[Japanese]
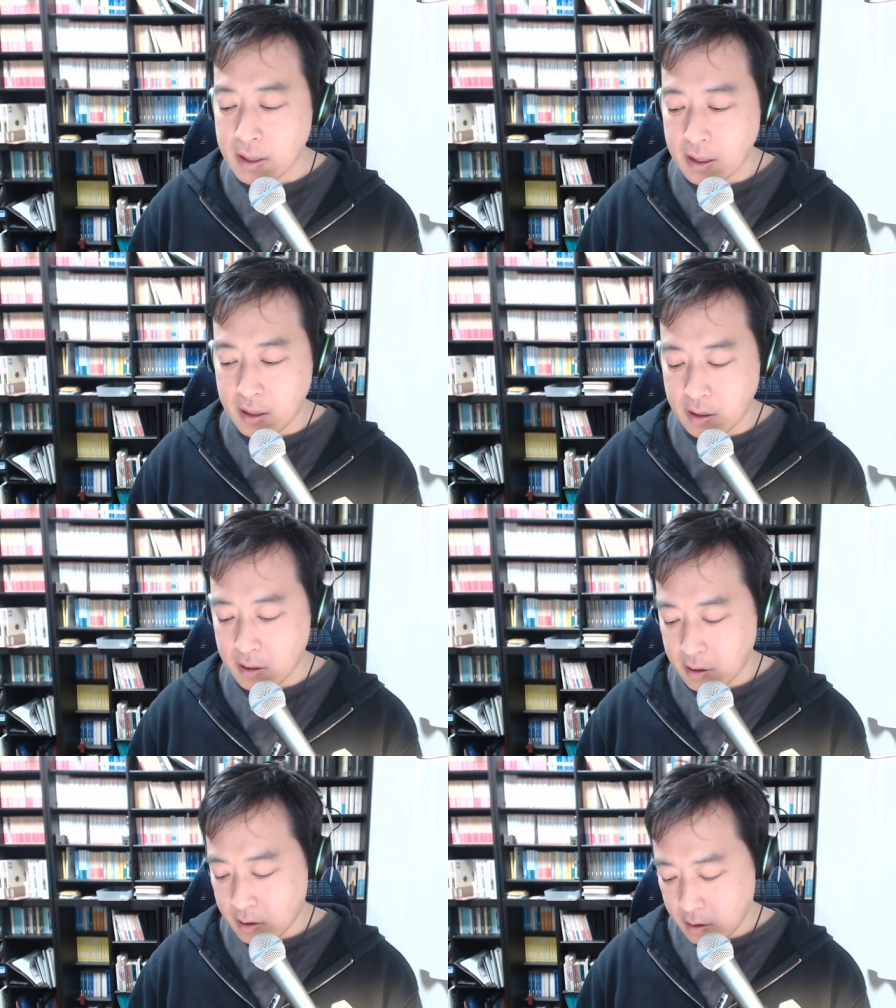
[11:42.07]
えー、
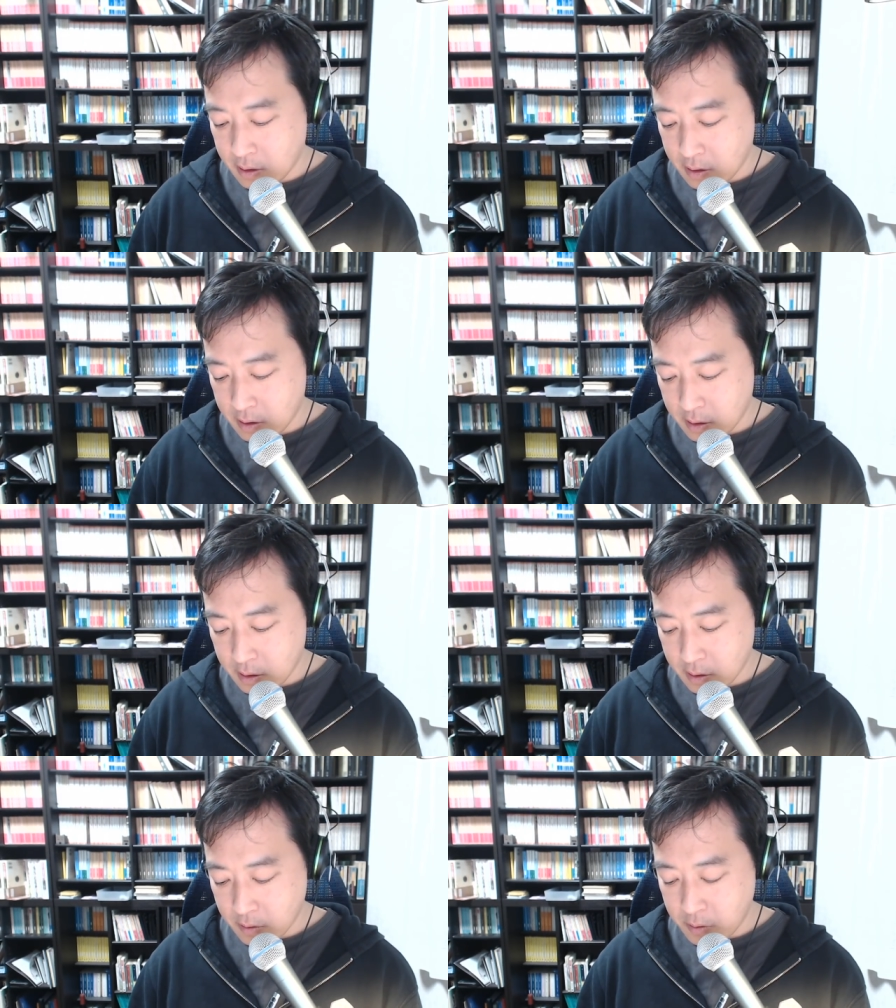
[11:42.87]

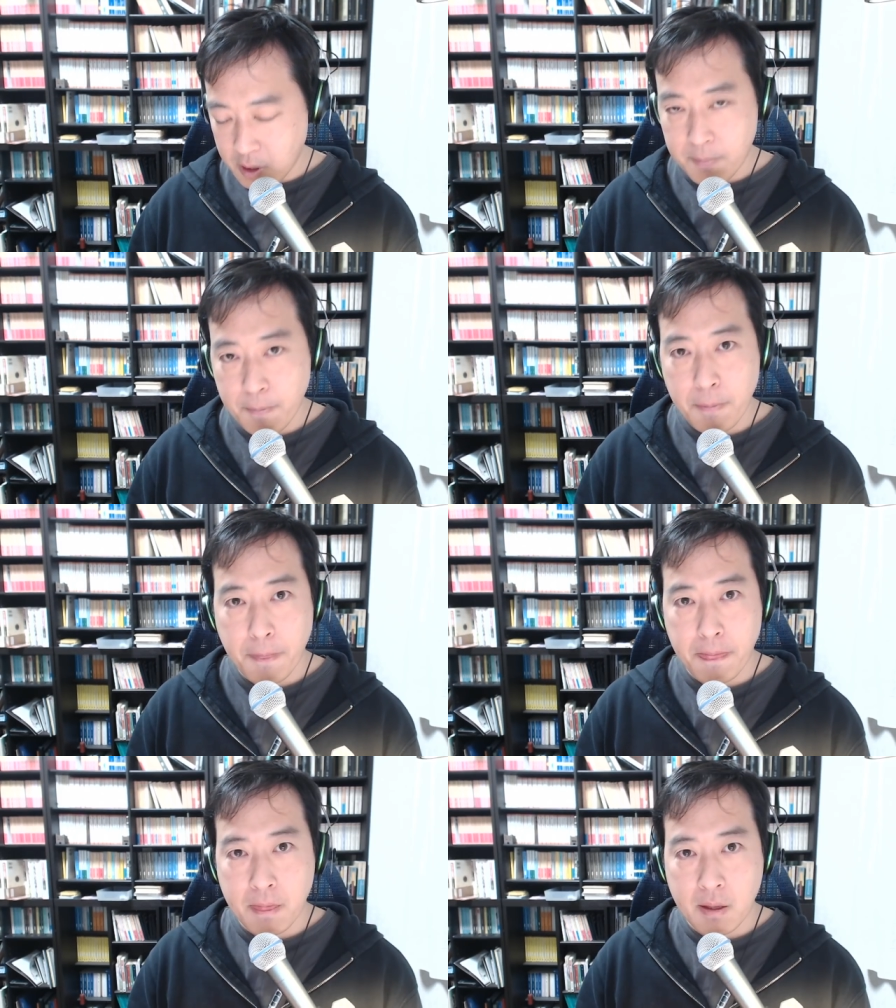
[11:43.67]
これ
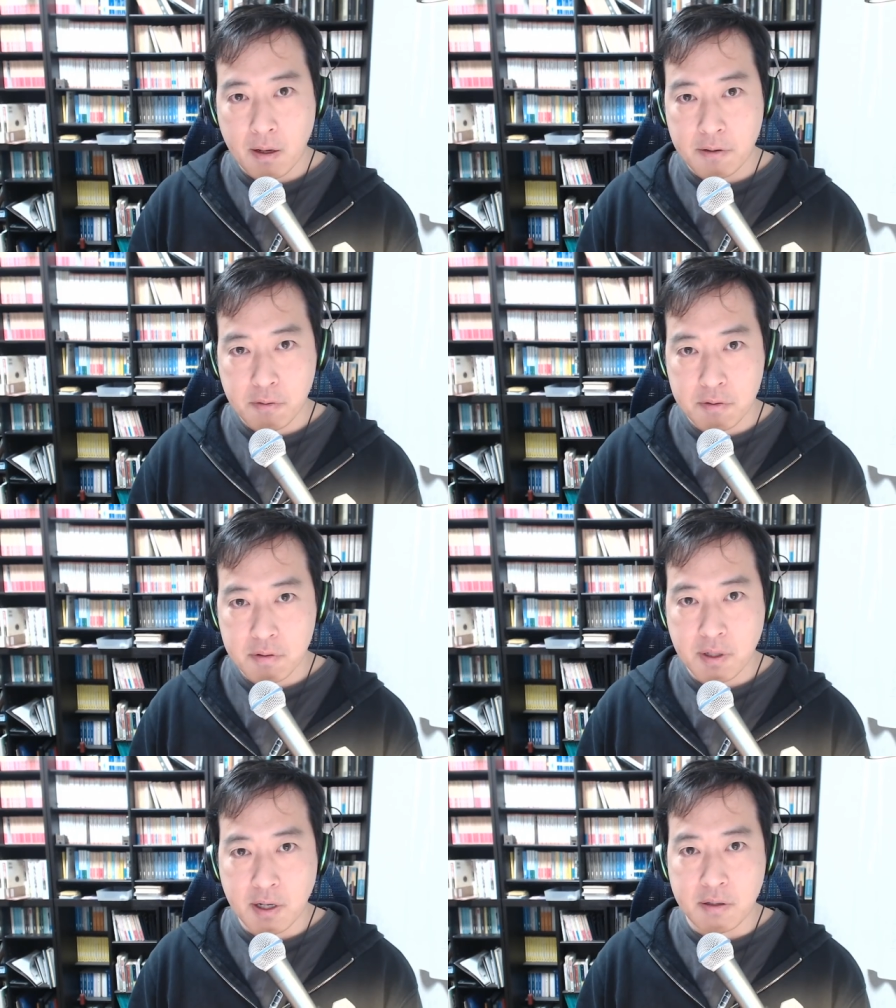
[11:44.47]
仮想
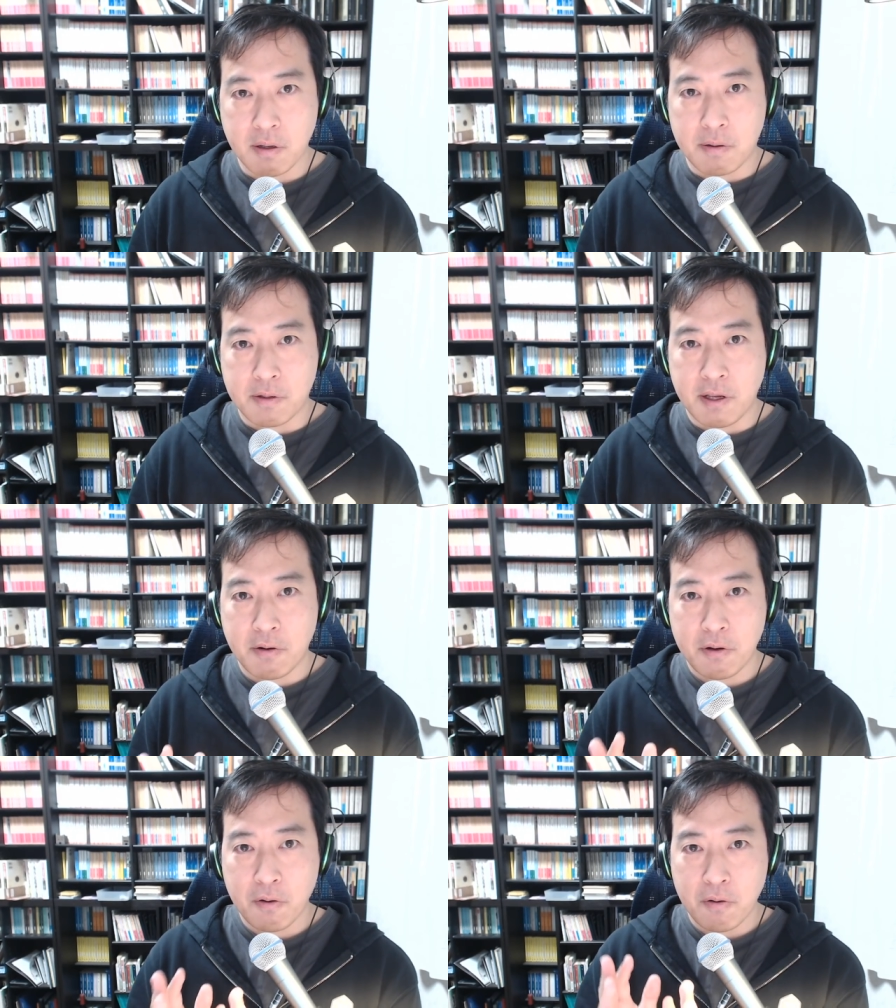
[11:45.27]
通貨っていうのでい
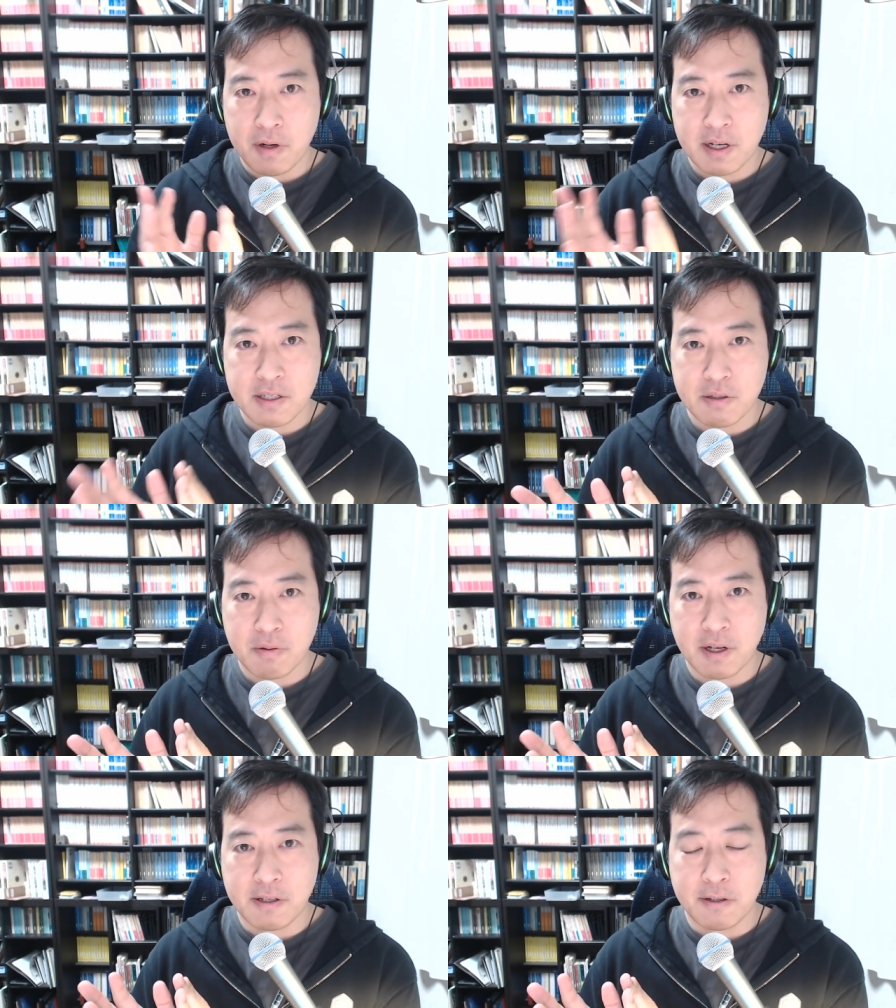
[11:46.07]
ろいろ混乱しそう
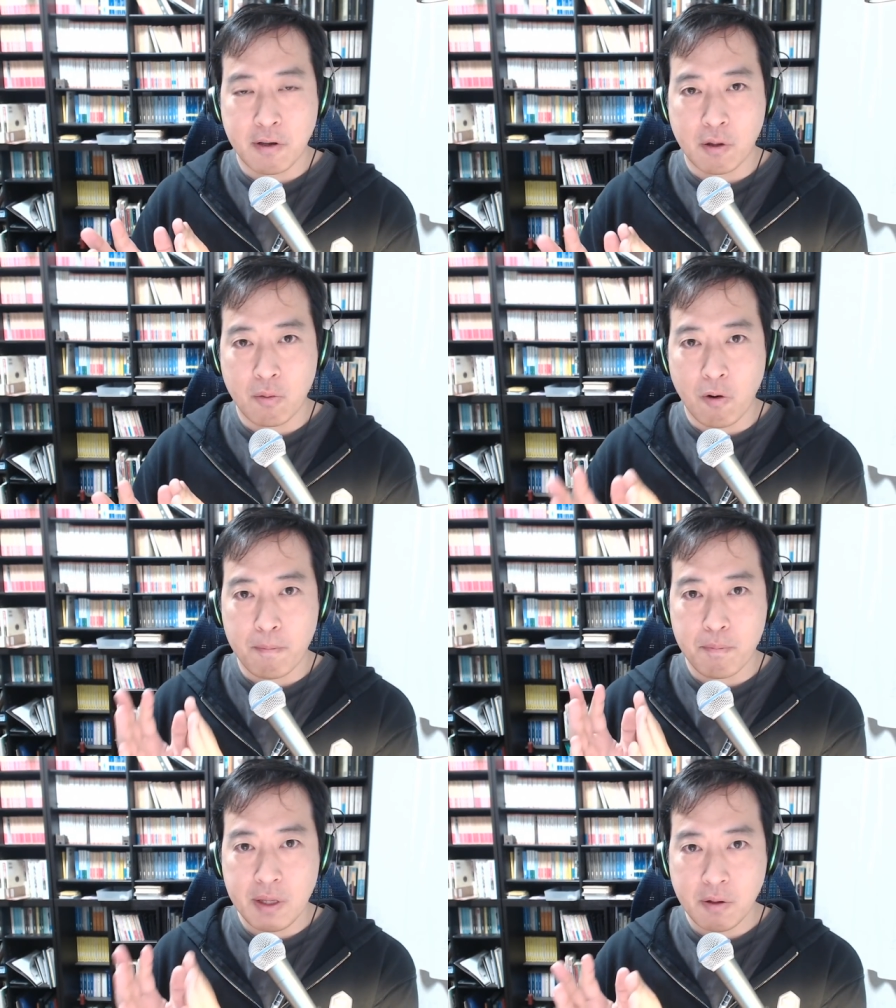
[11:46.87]
なんですけれども、
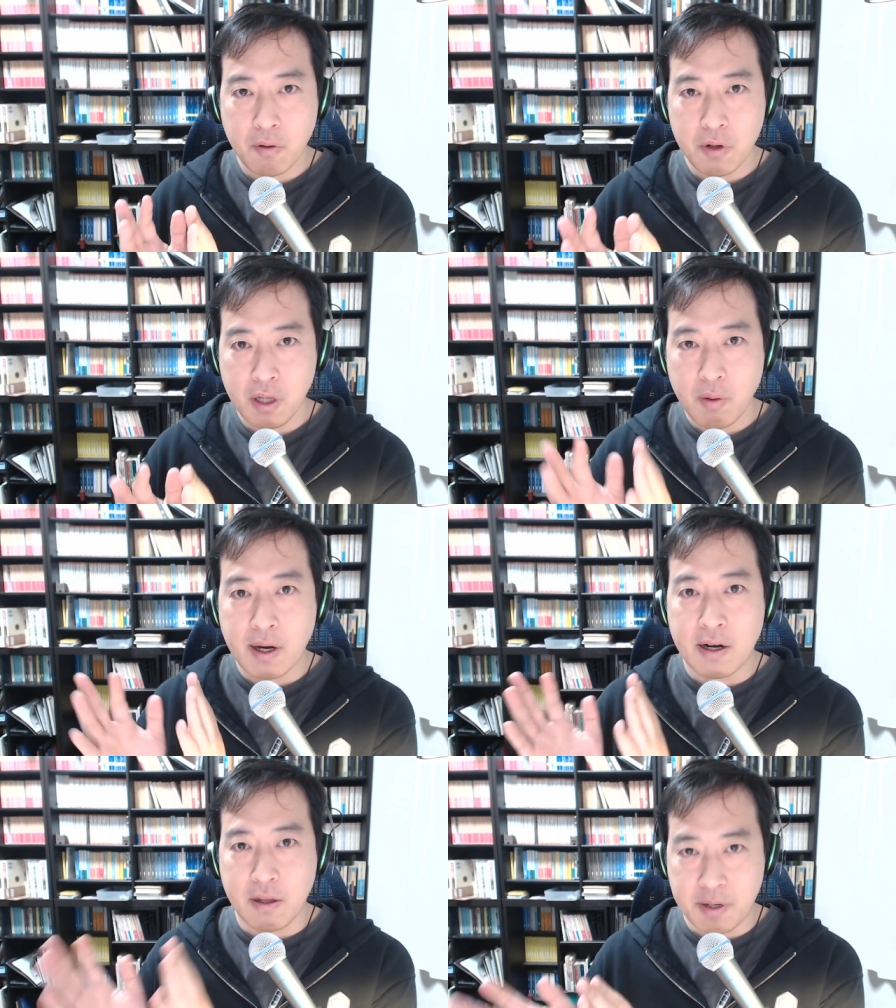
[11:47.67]
ビットコインで
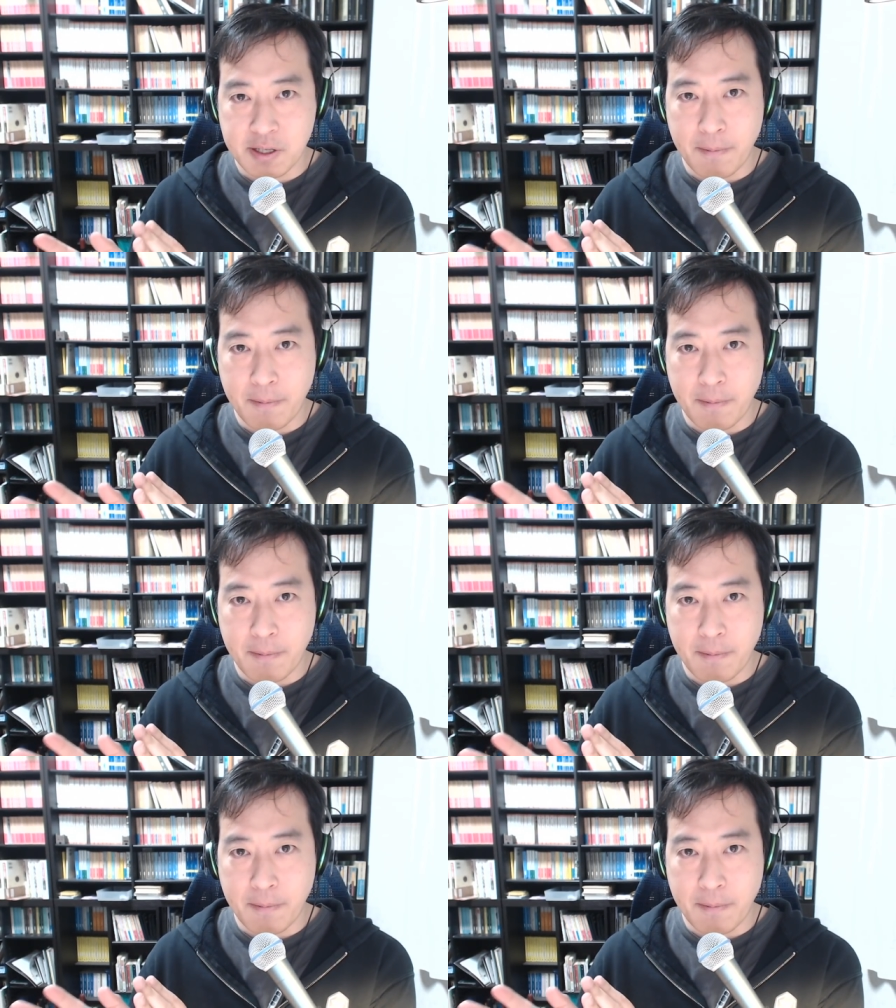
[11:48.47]
はありません。